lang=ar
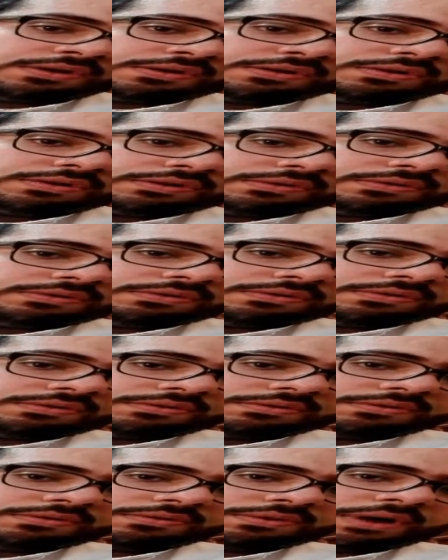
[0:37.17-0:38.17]

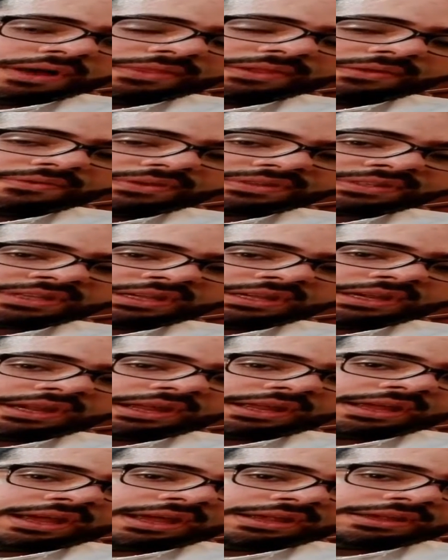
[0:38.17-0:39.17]
وهذه الفصيلة
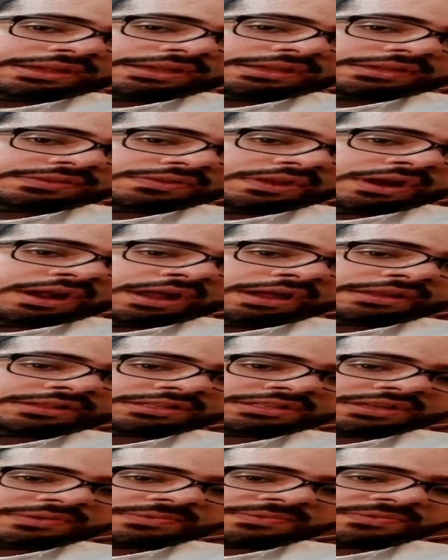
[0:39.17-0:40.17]
يعني صراحة
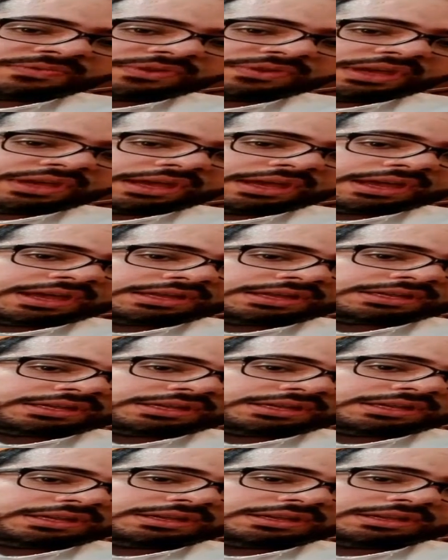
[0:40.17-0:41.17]
اكتشفت فيها
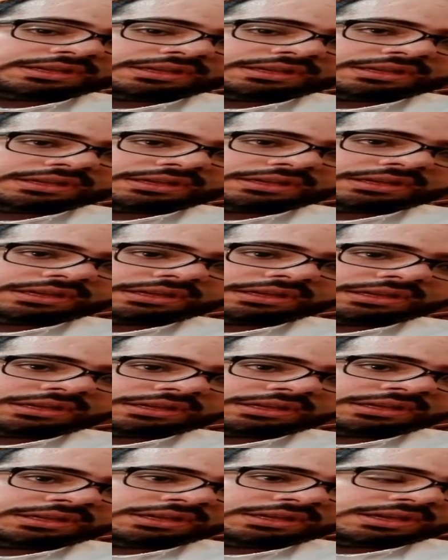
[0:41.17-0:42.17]
يعني آه،